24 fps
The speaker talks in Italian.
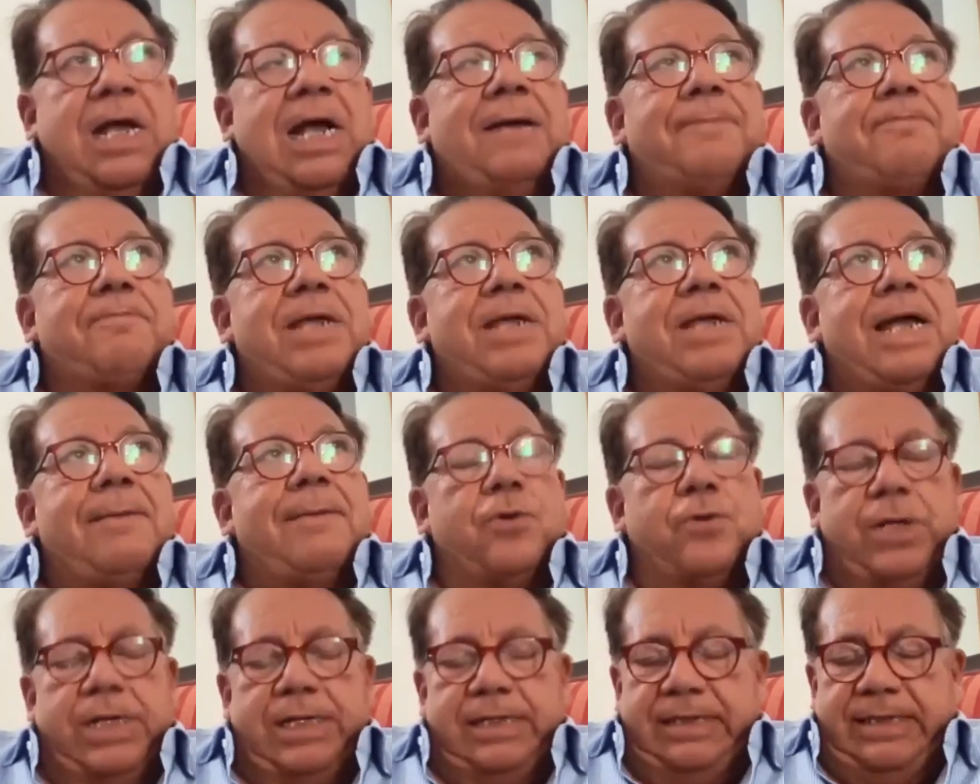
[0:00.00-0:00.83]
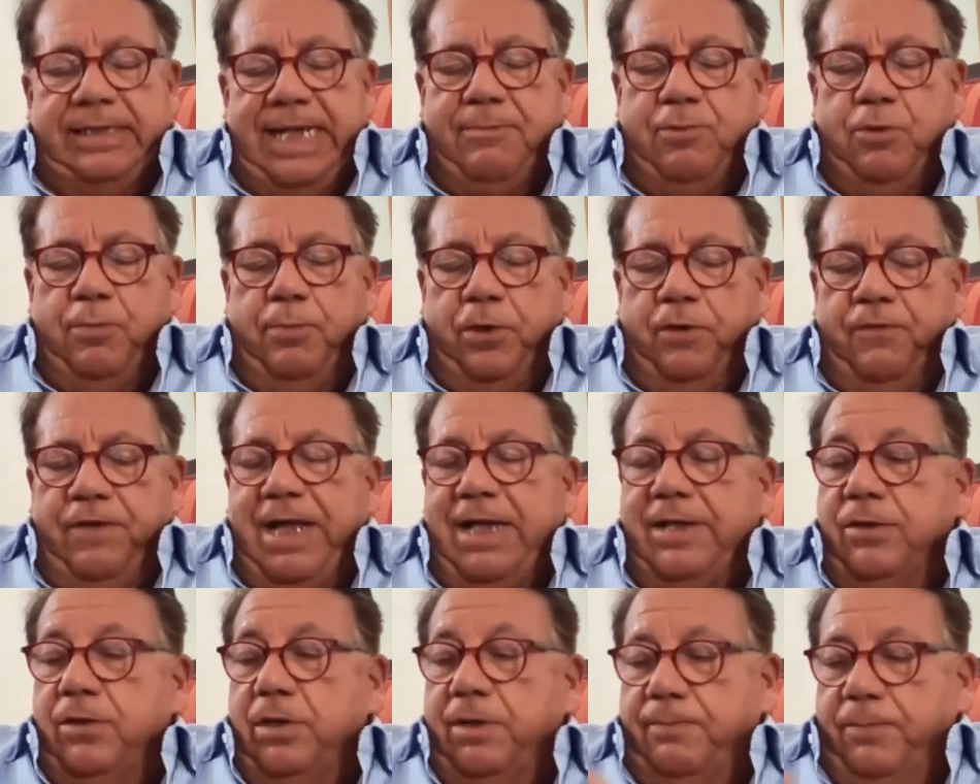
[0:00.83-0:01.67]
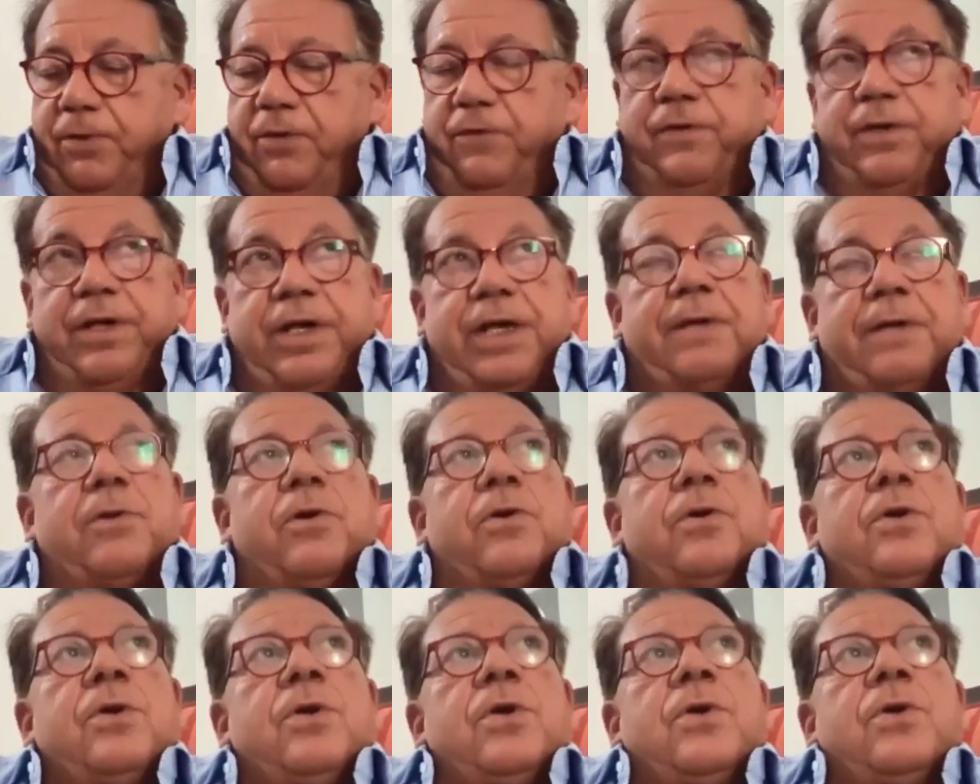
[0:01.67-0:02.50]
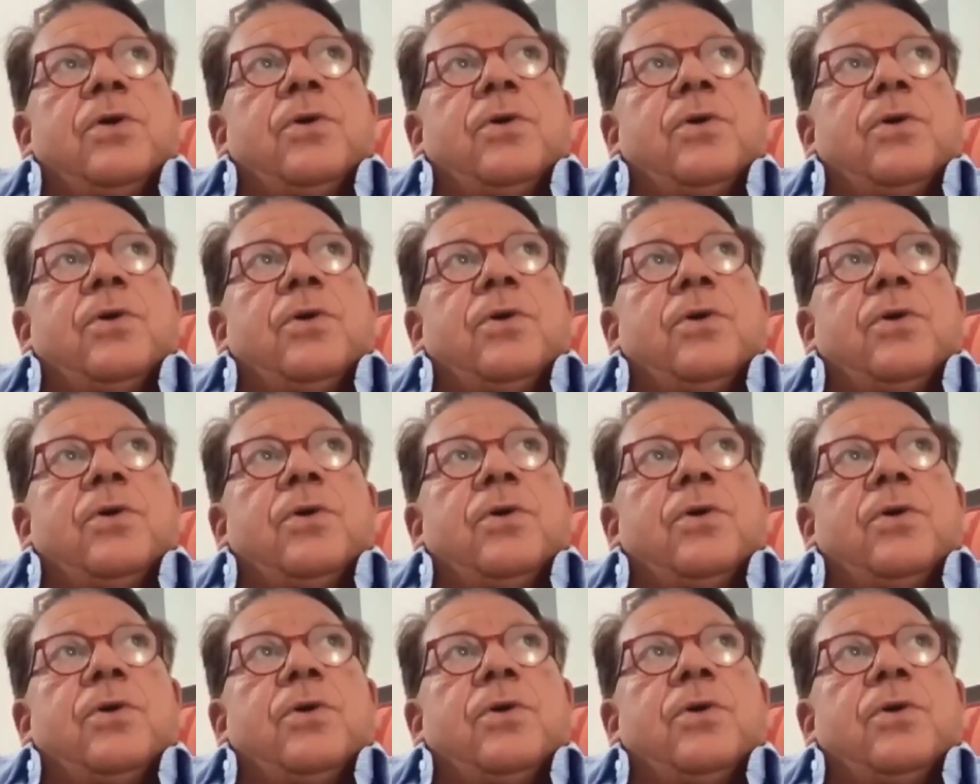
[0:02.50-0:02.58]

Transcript: Abbiamo, stiamo provando e proveremo